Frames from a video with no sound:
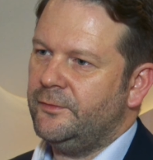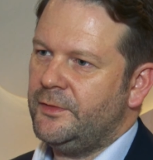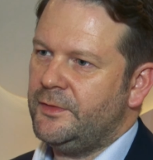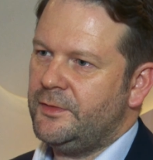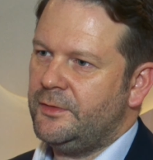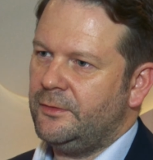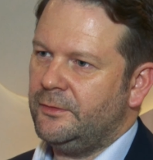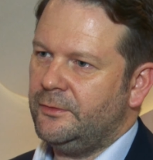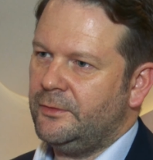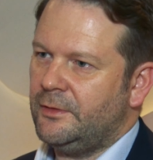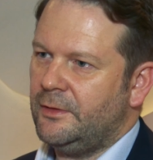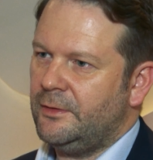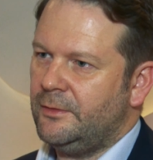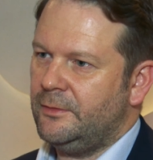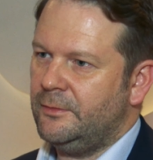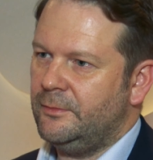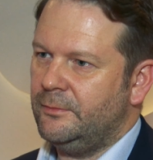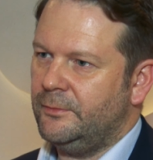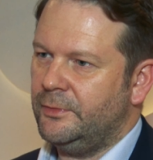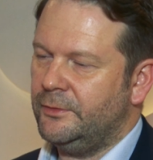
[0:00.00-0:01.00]
wizją, która
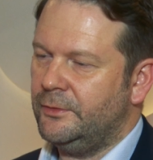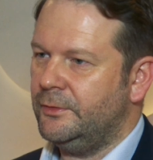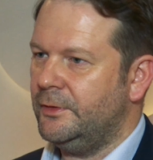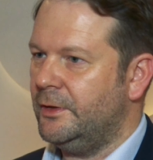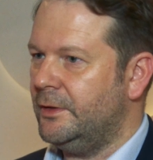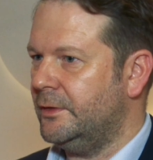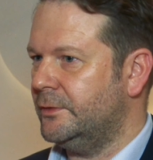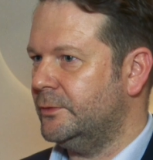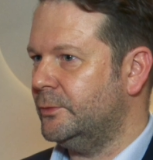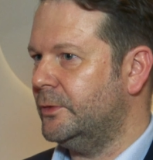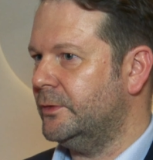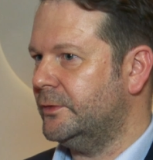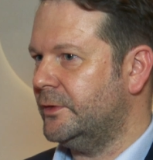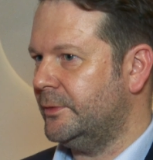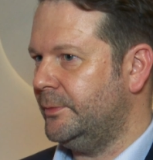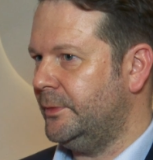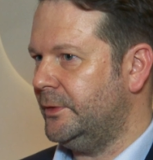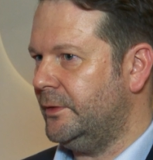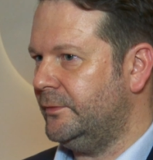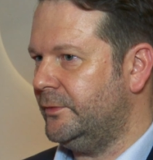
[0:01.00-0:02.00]
buduje
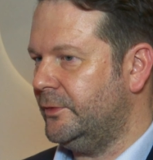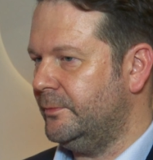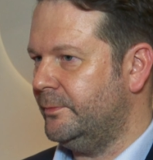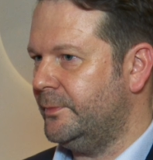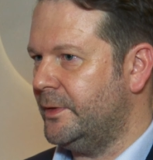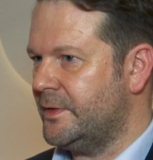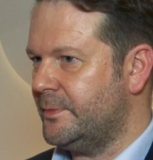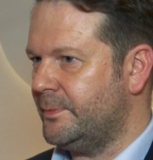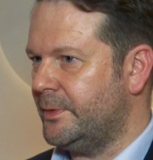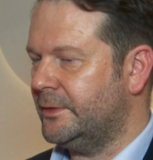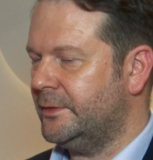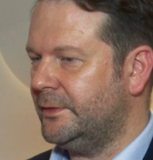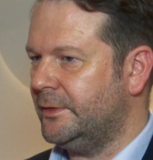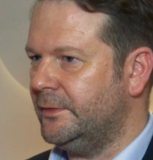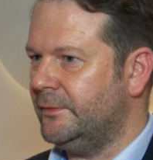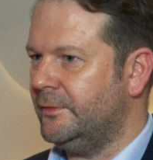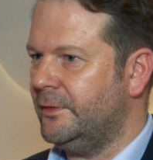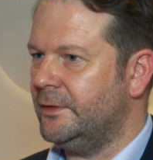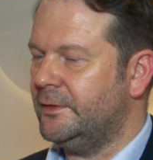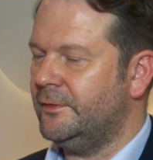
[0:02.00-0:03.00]
długoterminową
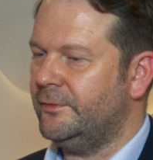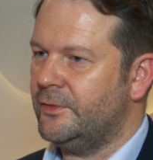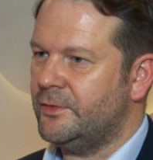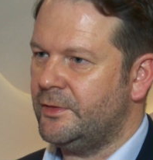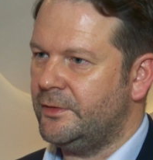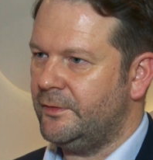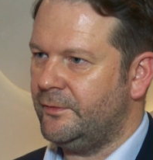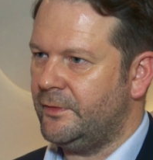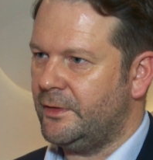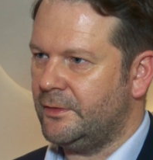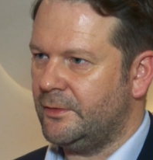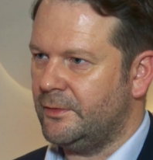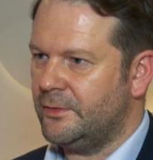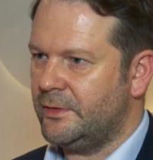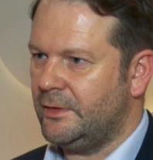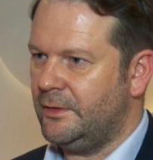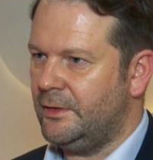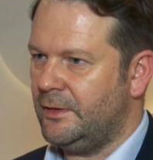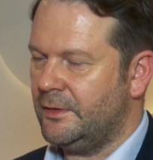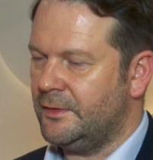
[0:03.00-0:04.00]
perspektywę tworzenia wartości dla